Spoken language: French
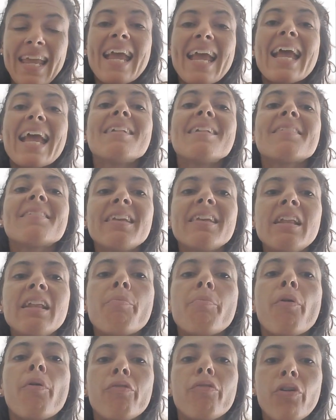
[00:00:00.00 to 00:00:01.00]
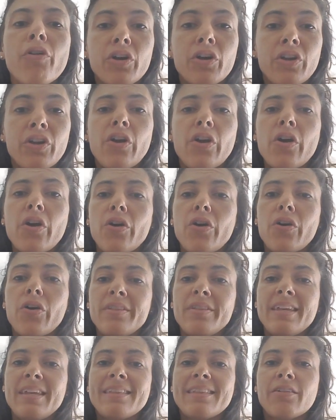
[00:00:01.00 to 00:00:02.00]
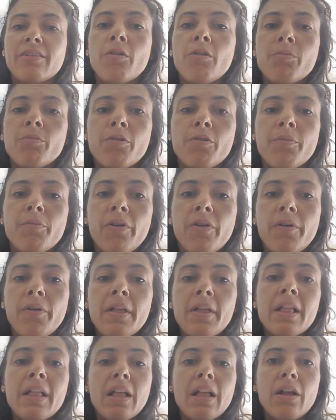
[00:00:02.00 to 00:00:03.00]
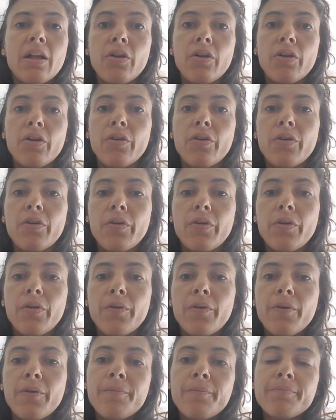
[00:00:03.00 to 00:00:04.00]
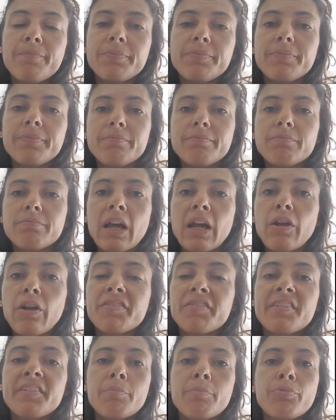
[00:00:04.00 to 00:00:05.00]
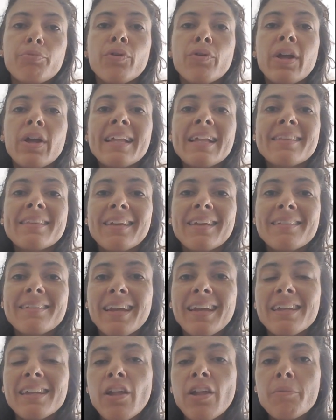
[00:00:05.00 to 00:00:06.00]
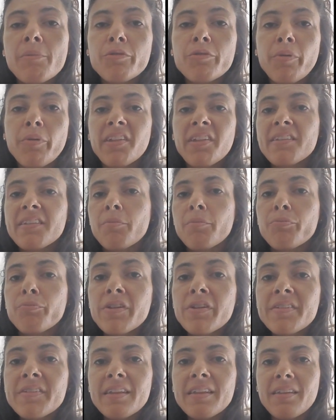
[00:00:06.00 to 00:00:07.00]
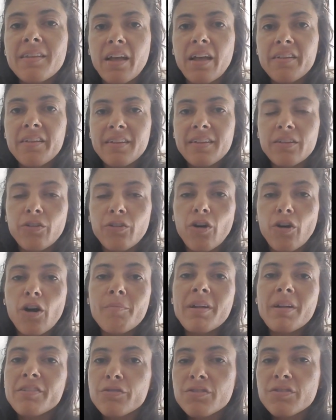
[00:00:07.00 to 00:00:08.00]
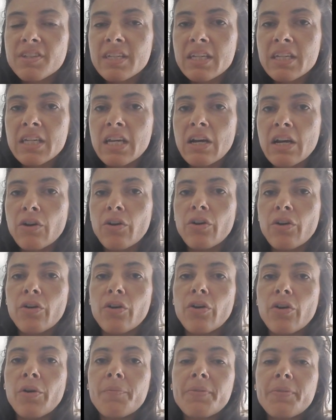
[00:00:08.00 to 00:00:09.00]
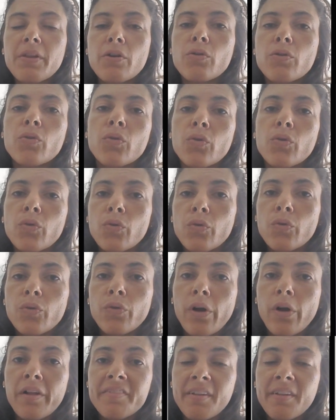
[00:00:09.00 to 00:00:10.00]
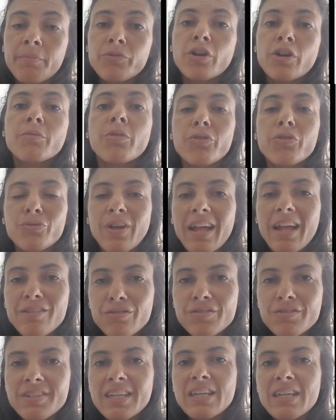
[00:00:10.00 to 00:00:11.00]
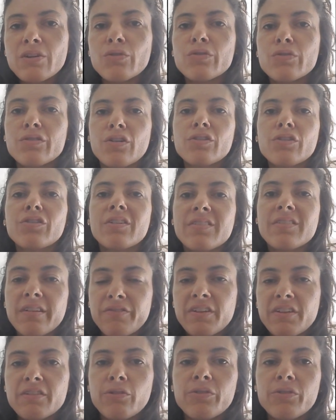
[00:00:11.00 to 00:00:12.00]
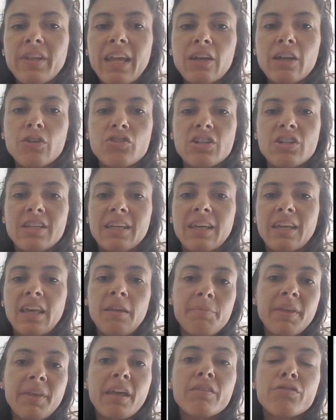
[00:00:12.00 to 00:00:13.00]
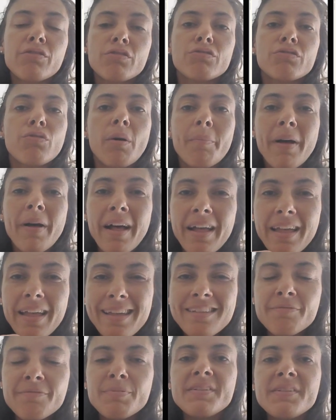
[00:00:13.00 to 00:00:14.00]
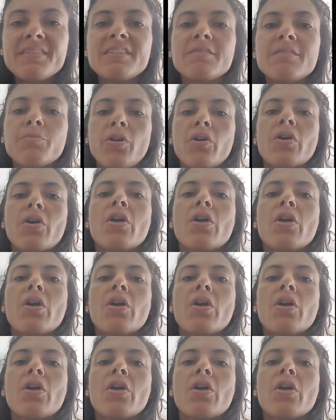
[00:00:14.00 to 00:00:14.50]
Est-ce qu'il provoque euh, des tremblements euh, Alors, ça peut être, c'est raisonnable de penser que ça puisse être un syndrome associé euh, au, un symptôme en tout cas associé aux autres effets secondaires que j'ai décrits, bien que ce ne soit pas explicitement